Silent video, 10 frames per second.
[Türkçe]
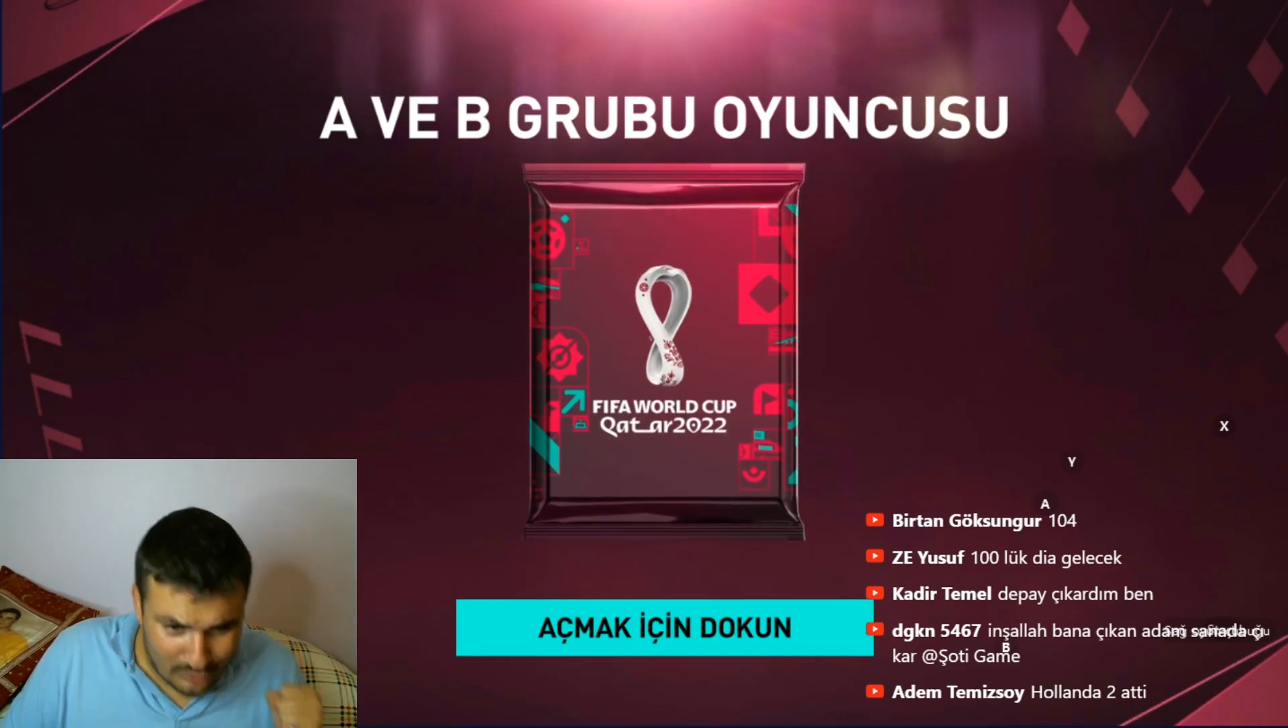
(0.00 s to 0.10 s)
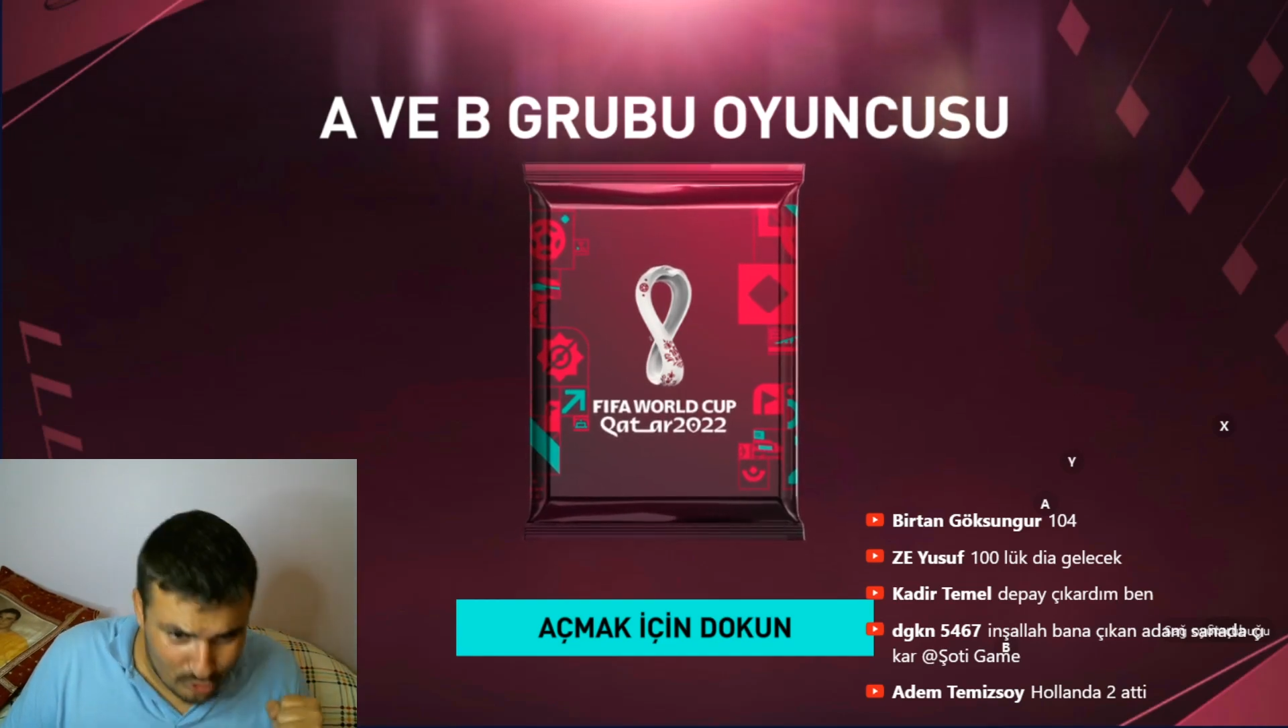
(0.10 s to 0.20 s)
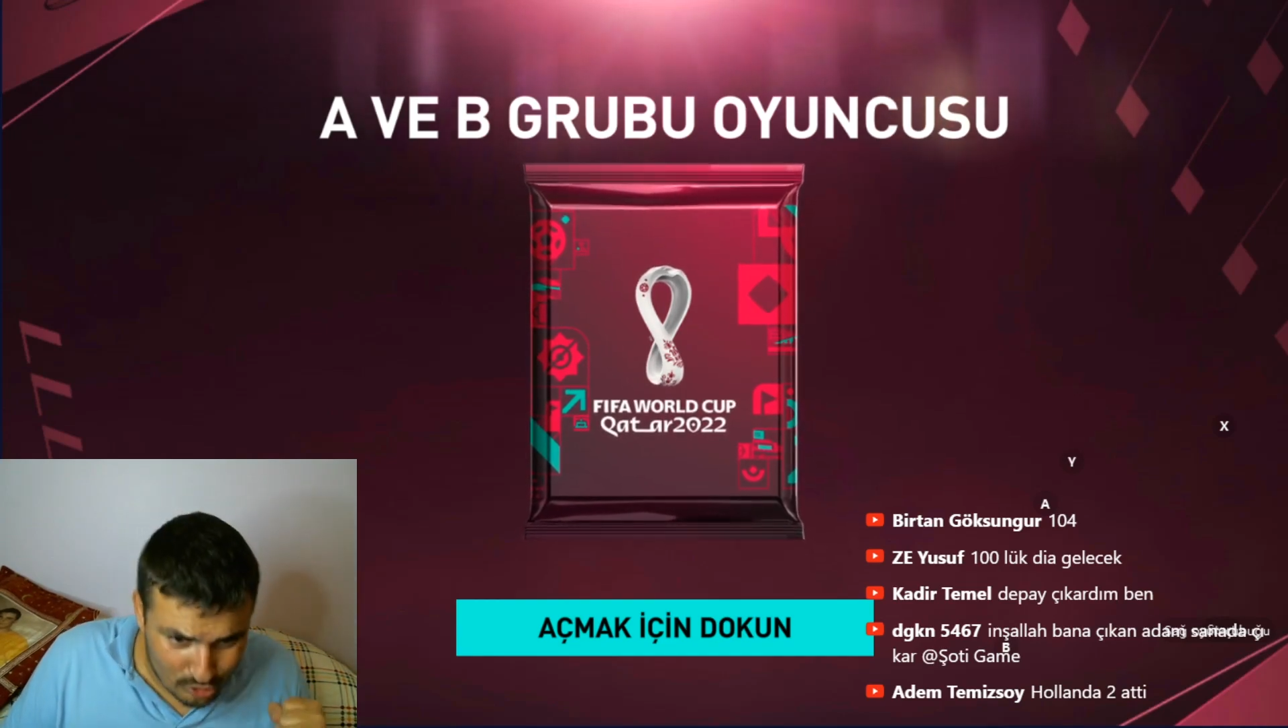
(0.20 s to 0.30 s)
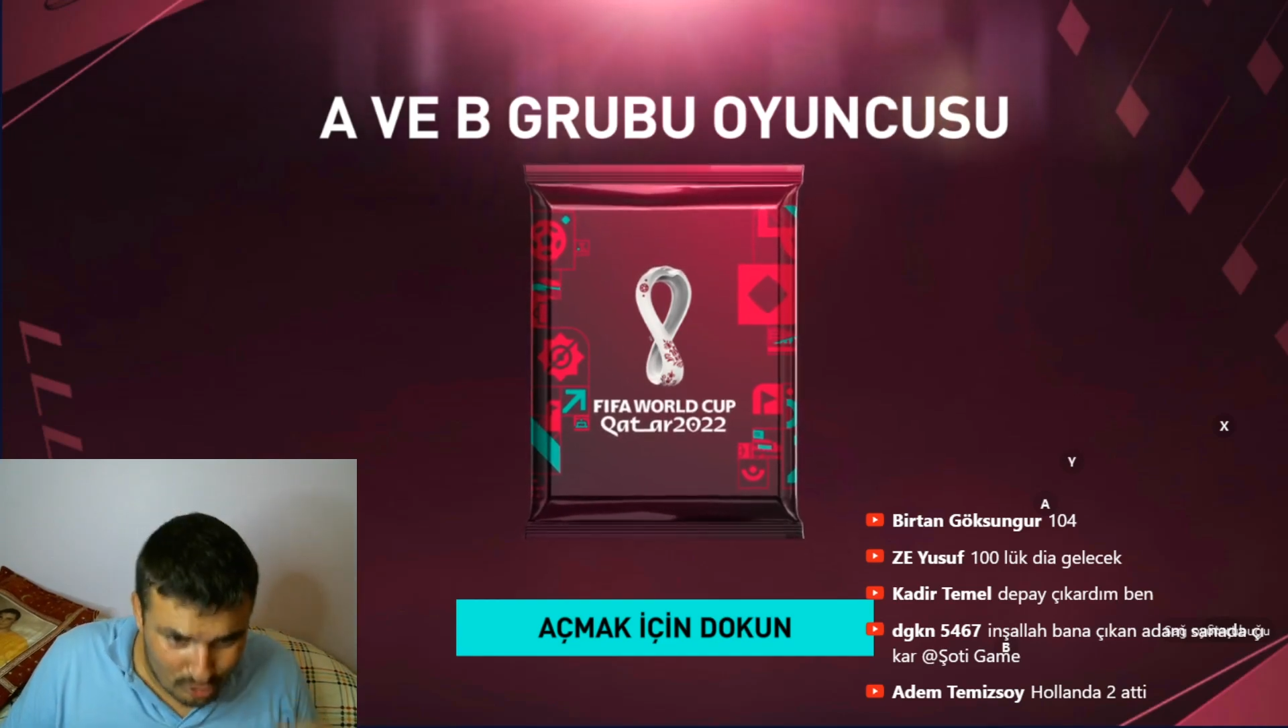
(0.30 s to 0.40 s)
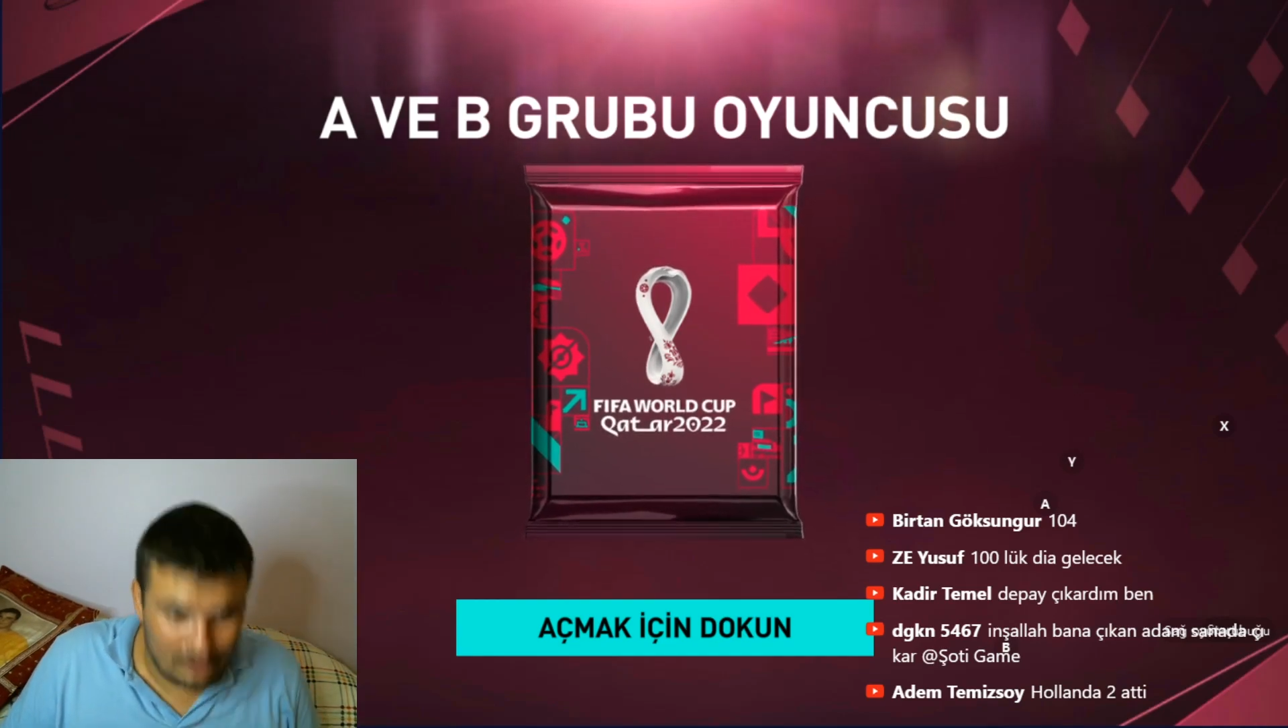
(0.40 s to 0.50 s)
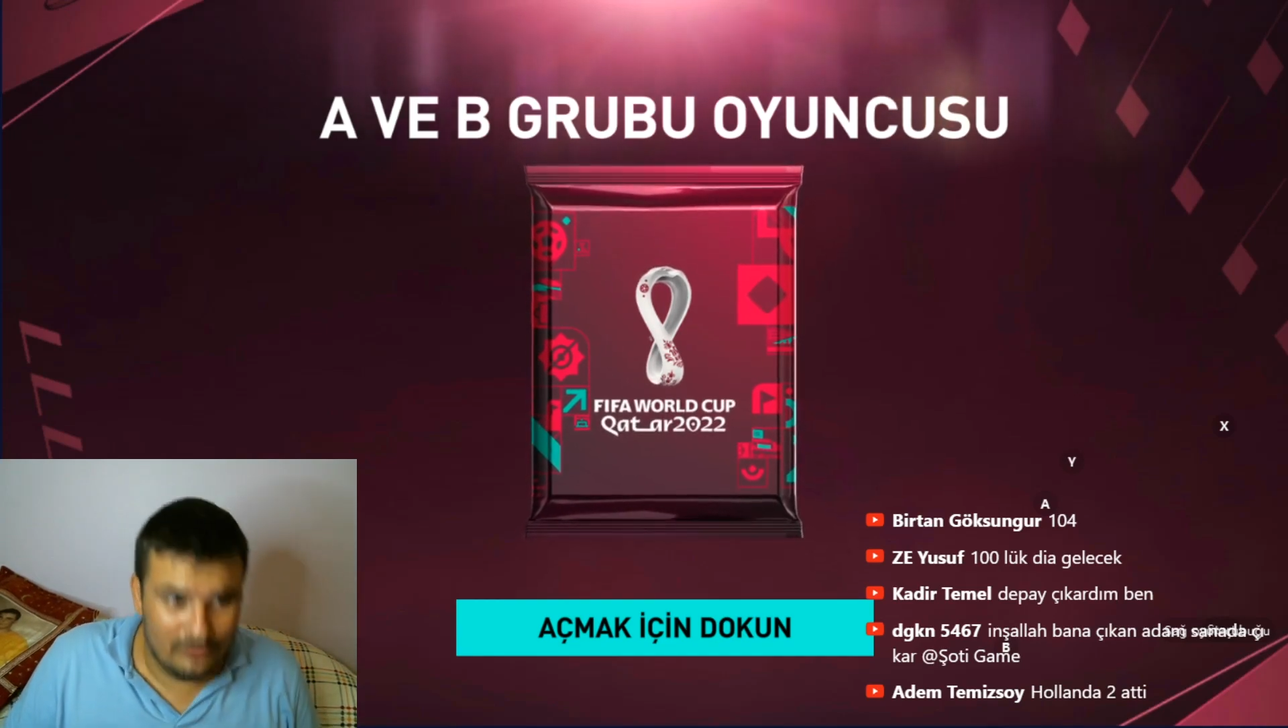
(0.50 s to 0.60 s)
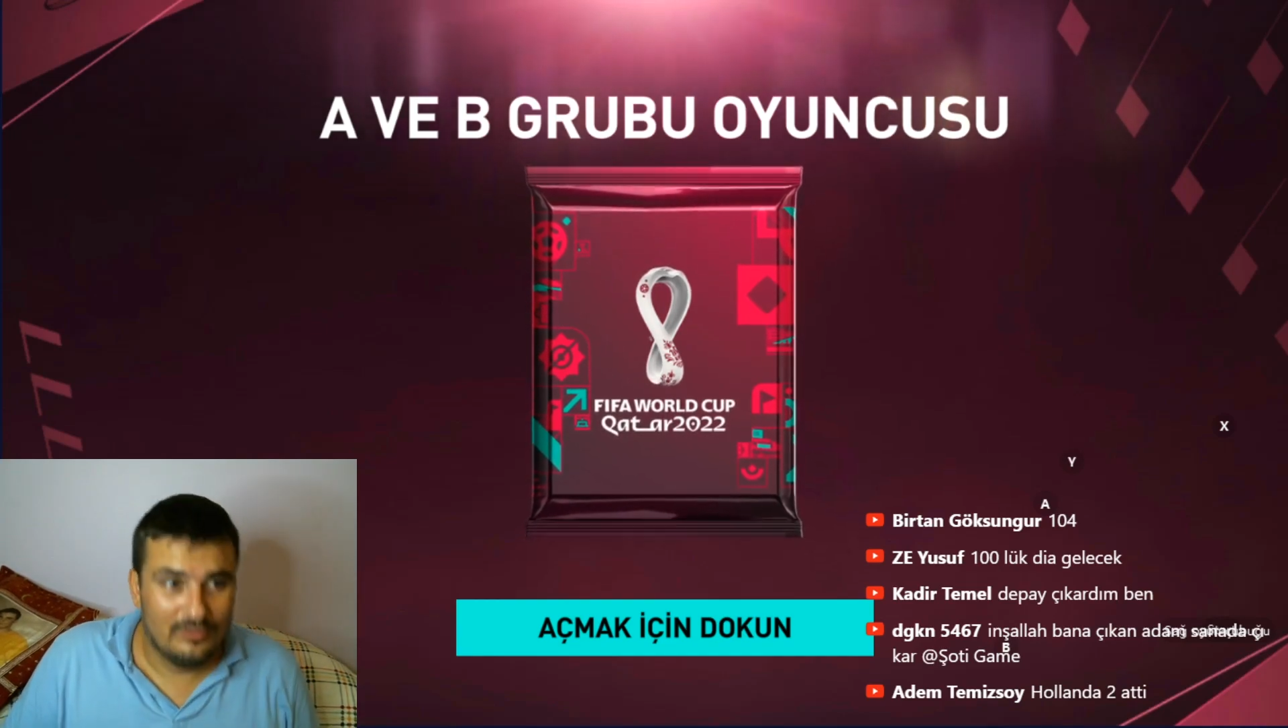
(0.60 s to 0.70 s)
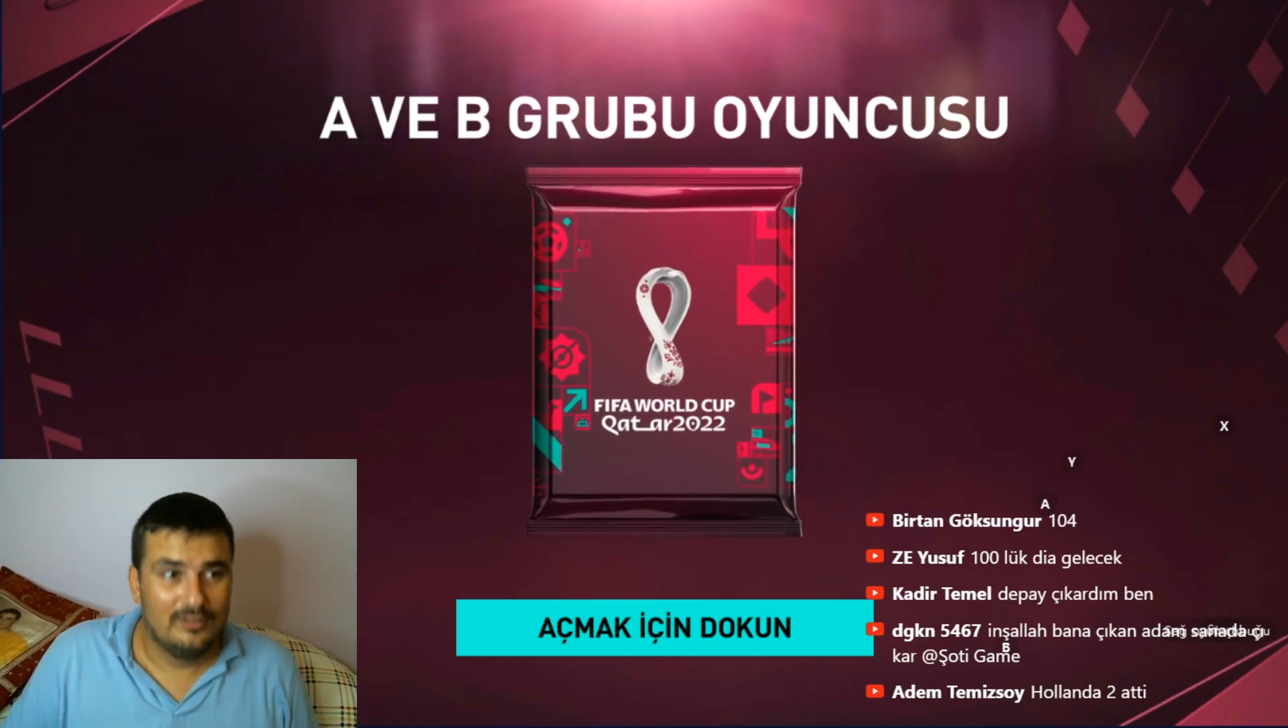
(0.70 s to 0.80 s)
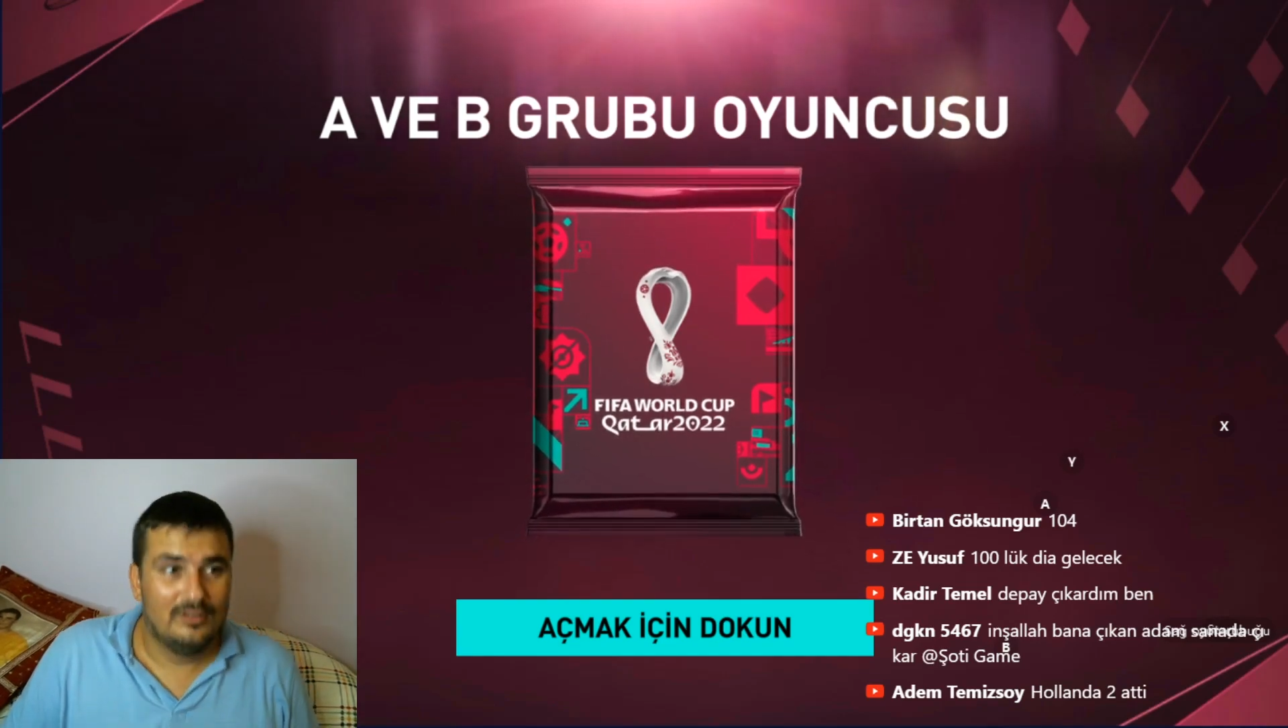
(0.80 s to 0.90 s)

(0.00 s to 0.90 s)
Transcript: düzgün.